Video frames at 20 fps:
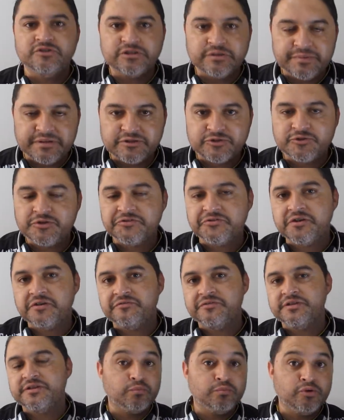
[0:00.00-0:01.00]
Deus abençoe sua
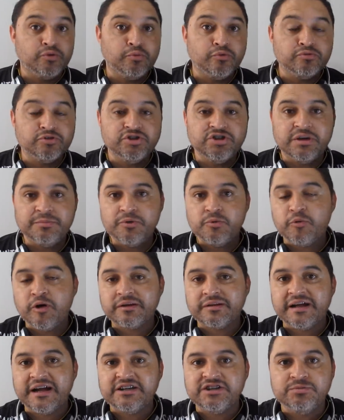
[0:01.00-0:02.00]
vida. Meu bom dia, meu
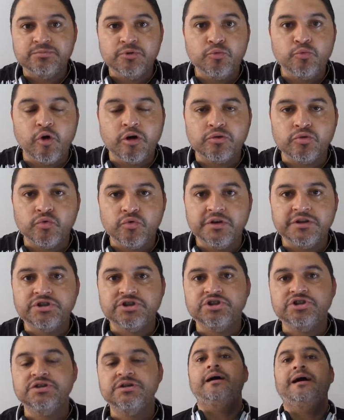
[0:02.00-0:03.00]
boa tarde, meu boa
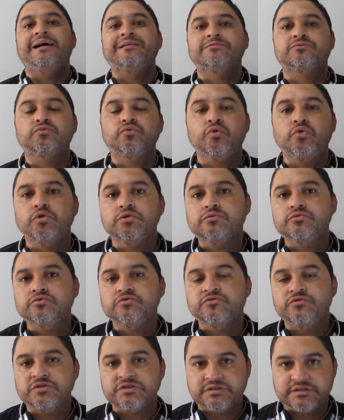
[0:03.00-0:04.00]
noite a
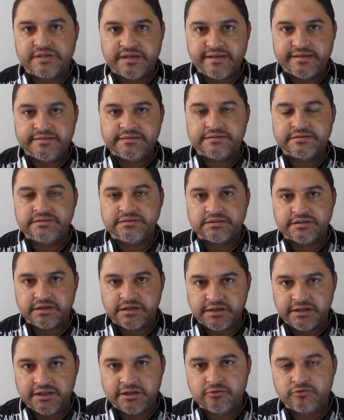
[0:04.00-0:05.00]
todos vocês
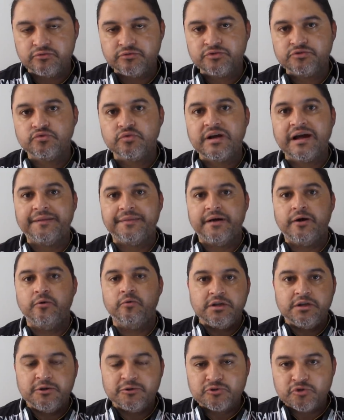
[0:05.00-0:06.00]
inscritos do
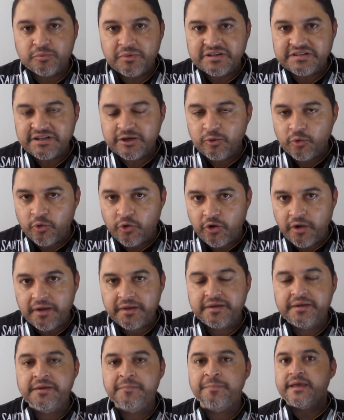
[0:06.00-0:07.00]
canal. Eu sou Marcelo
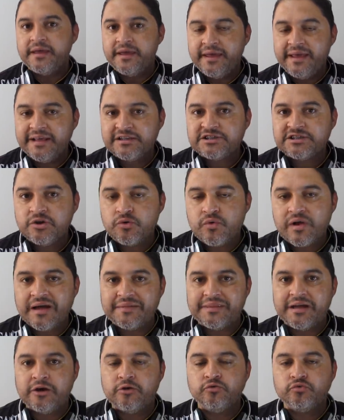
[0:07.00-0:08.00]
Roque, esse é o
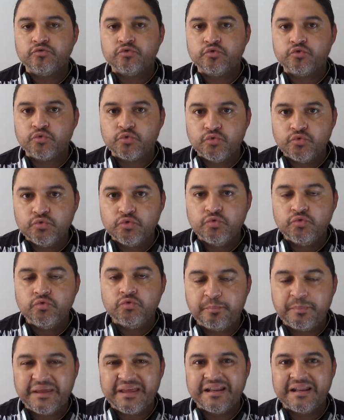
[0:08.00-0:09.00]
canal
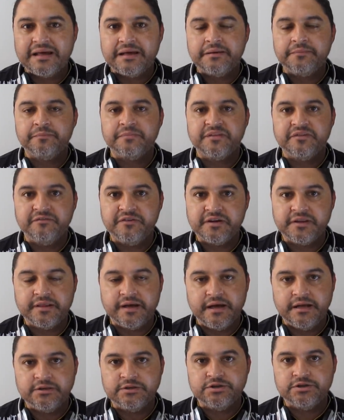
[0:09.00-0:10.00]
Tudo pela
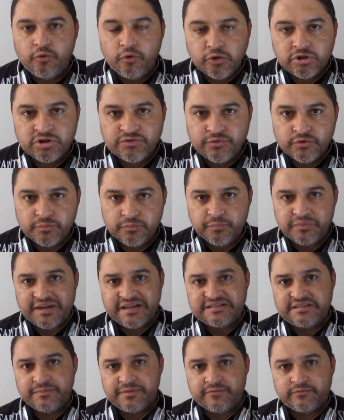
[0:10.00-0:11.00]
Verdade. Hoje eu vou
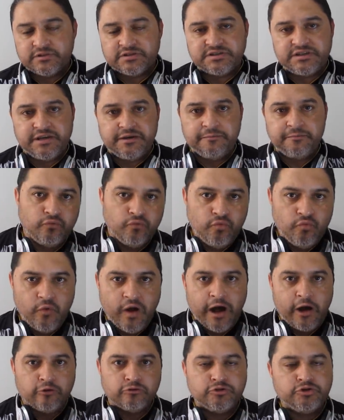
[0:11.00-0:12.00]
trazer para você
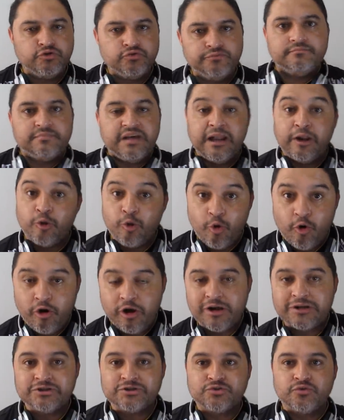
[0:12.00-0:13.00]
um áudio. É
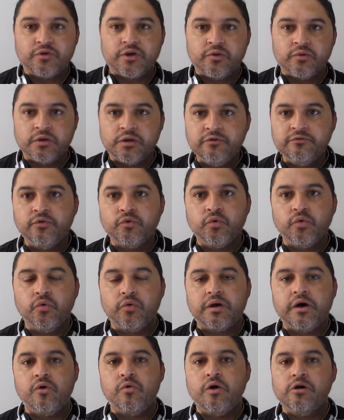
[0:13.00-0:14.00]
lógico que eu não vou
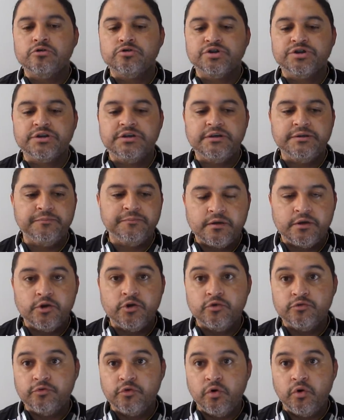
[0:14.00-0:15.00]
colocar o áudio aqui.
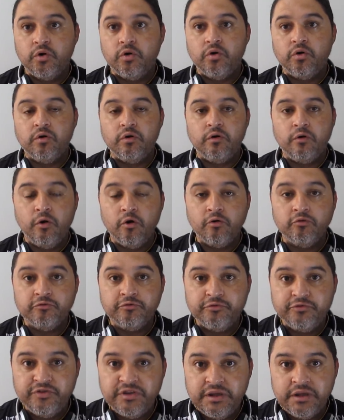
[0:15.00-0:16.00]
Eu vou
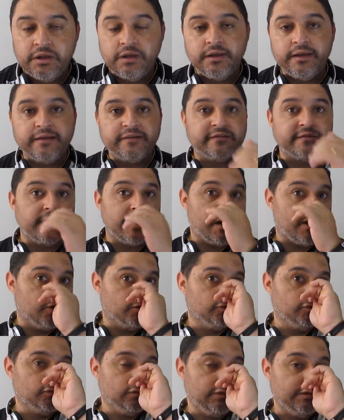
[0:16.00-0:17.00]
ouvir esse
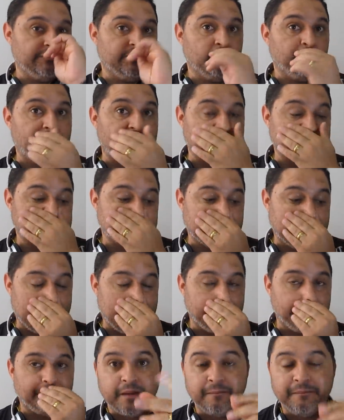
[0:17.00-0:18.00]
áudio e vou
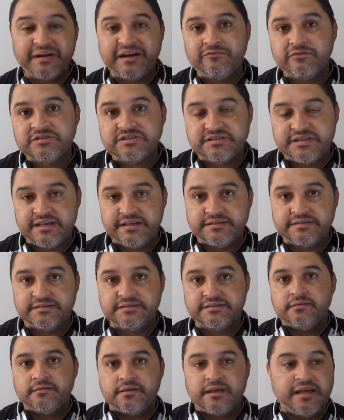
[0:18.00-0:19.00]
passar para
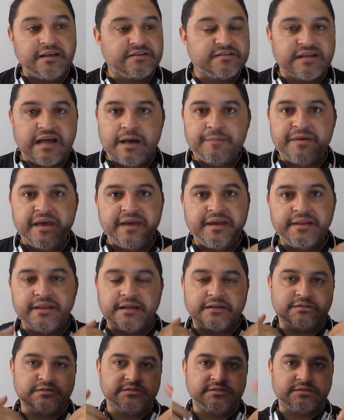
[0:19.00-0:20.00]
vocês. Quem sabe aí
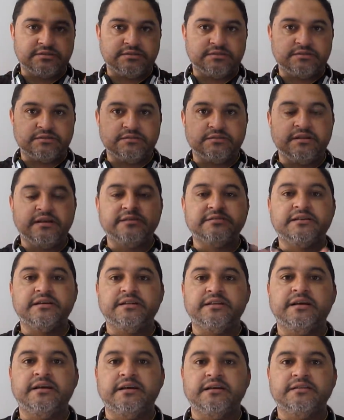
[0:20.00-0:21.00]
nas,
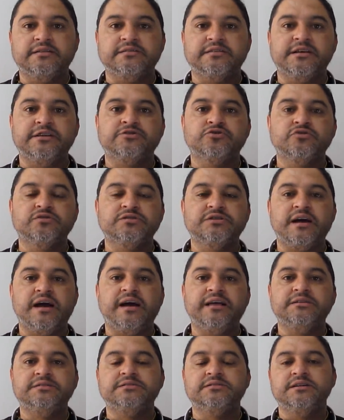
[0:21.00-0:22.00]
nas, nas redes
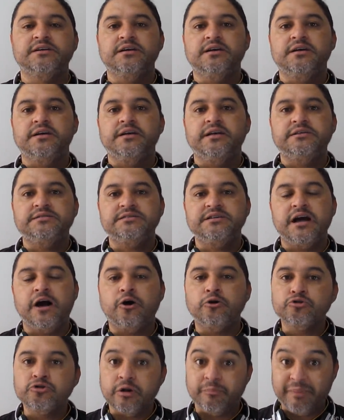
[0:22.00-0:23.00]
sociais esse
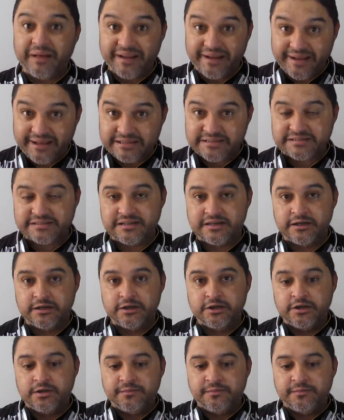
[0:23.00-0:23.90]
áudio apareça.